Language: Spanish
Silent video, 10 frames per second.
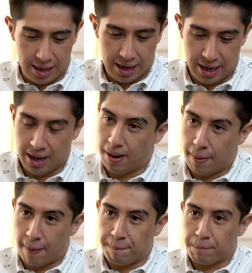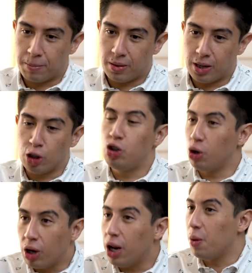Daniel,
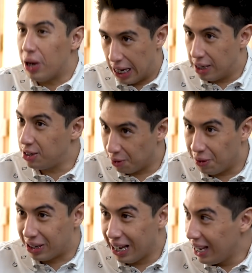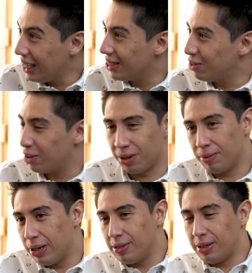yo creo en esto, ¿ok?
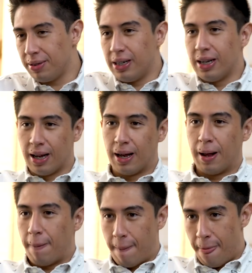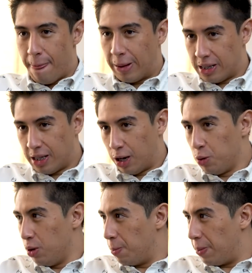bueno, está bien. Claro. Está
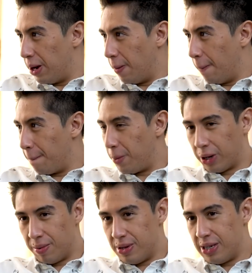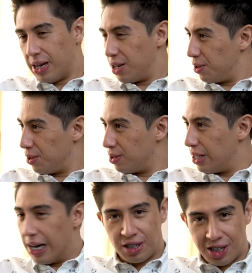cool, pero ¿por qué viste al niño Dios
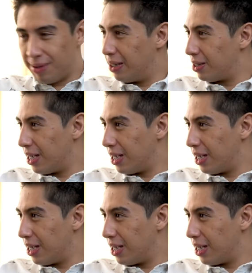de las chivas?